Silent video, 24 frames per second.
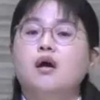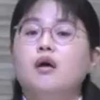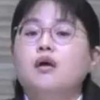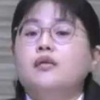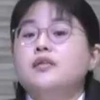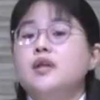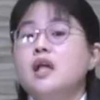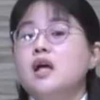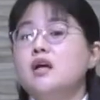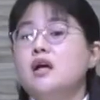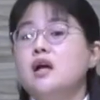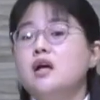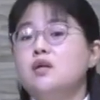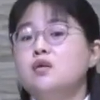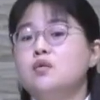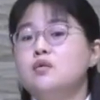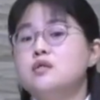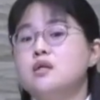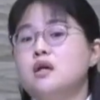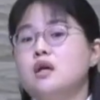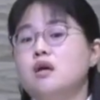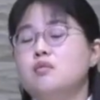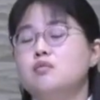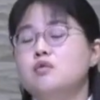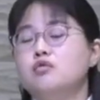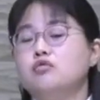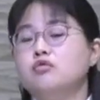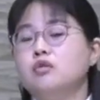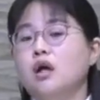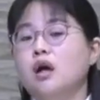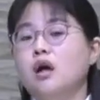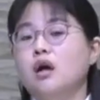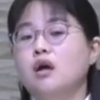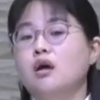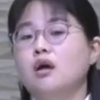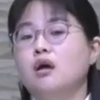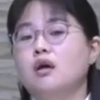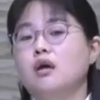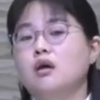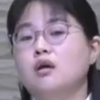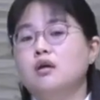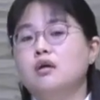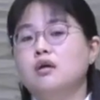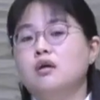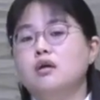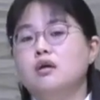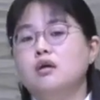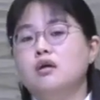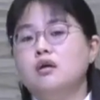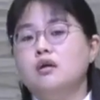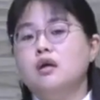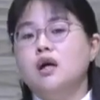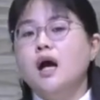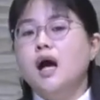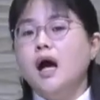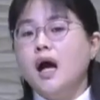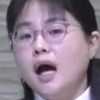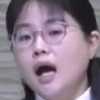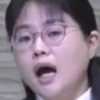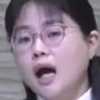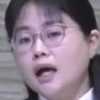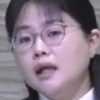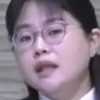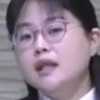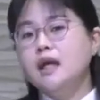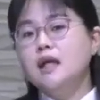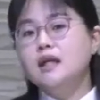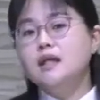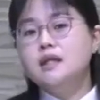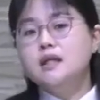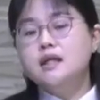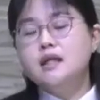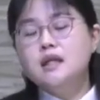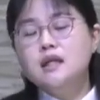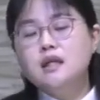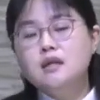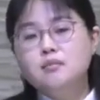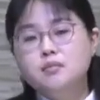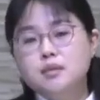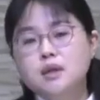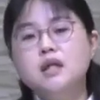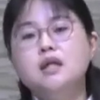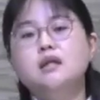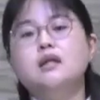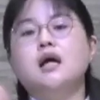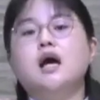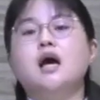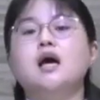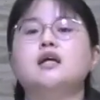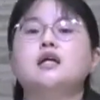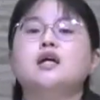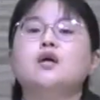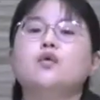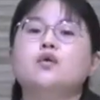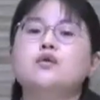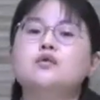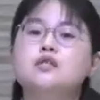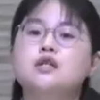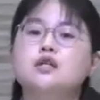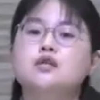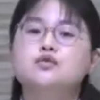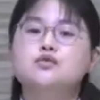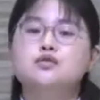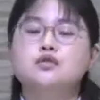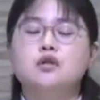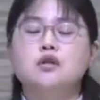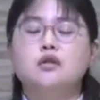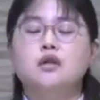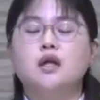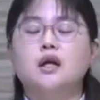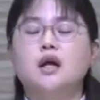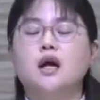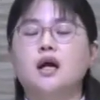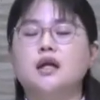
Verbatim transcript: 내가 이런 사람이구나. 하나님이 나에게 권세를 주셨다가